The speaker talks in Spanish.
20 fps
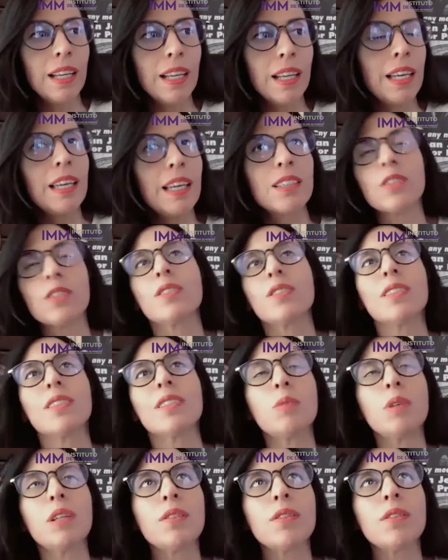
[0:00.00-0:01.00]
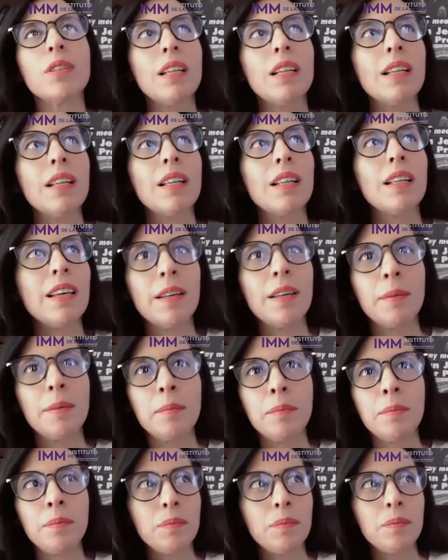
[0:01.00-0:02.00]
Entonces, bueno,
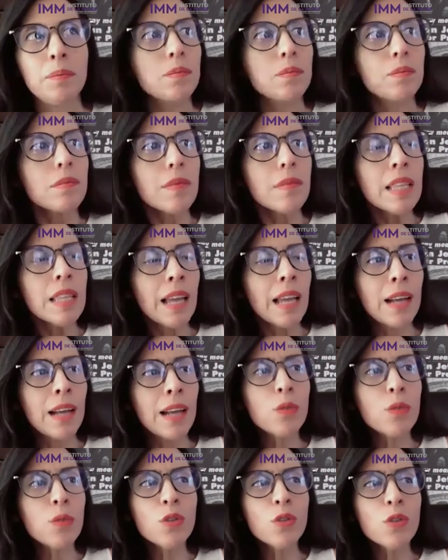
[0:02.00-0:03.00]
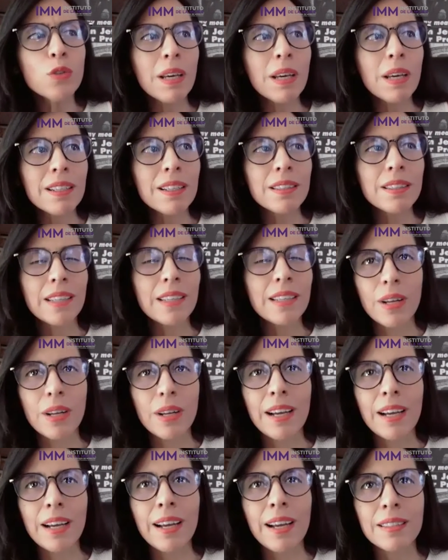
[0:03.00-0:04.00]
em, algunos padres que
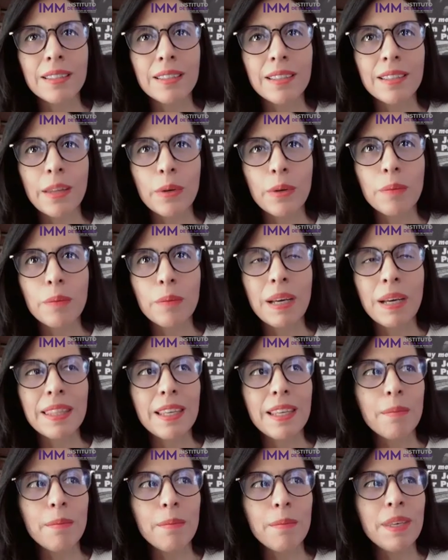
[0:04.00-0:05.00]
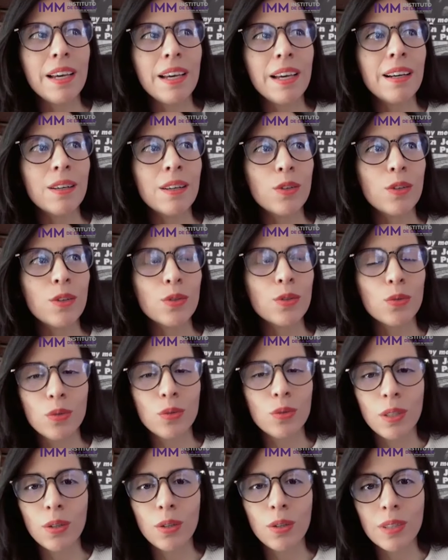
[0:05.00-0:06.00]
ahora han estado en pandemia con sus
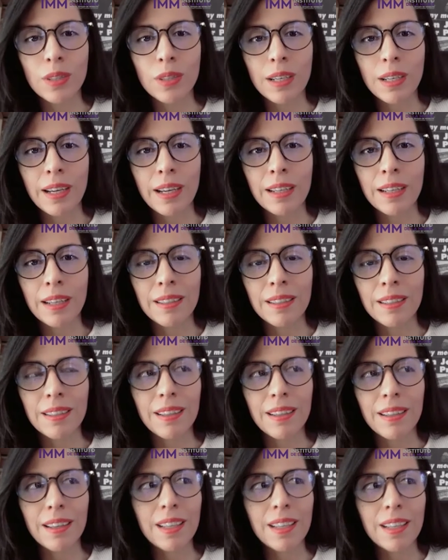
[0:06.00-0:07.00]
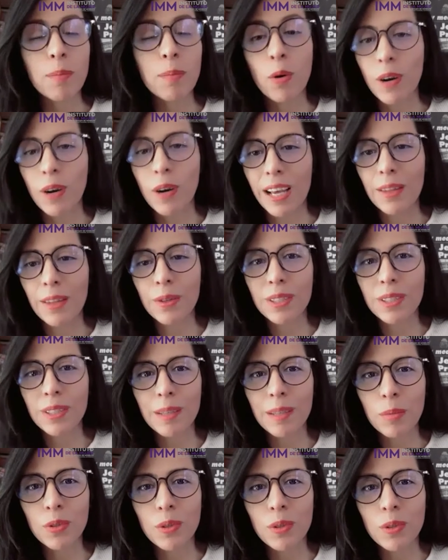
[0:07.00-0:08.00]
hijos han explorado esta
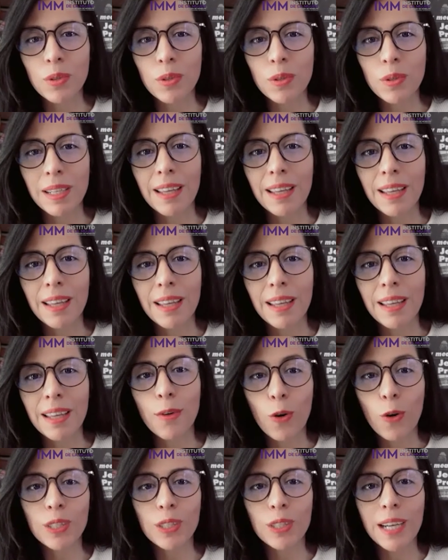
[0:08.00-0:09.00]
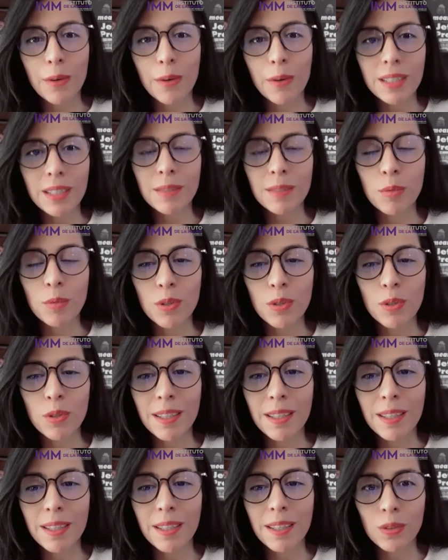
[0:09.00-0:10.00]
posibilidad otra o estas
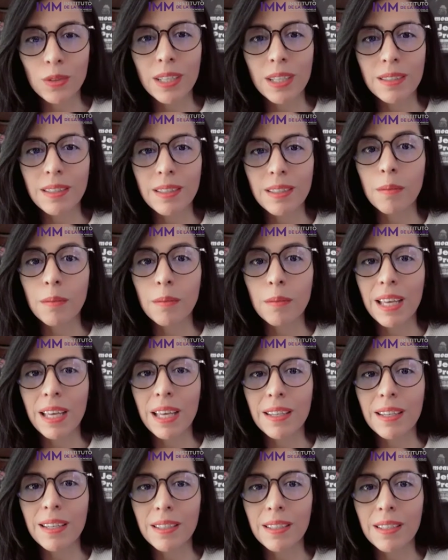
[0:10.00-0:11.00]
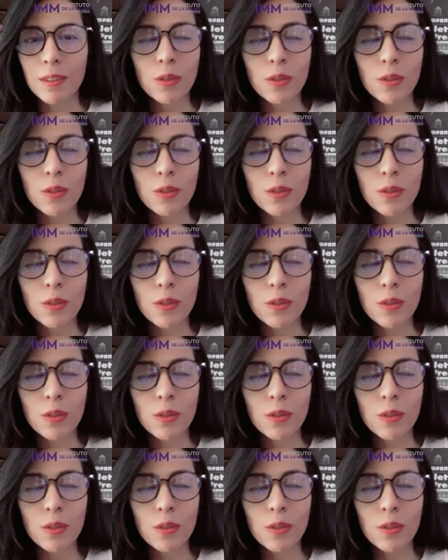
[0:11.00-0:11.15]
posibilidades otras de ser padres, ¿no?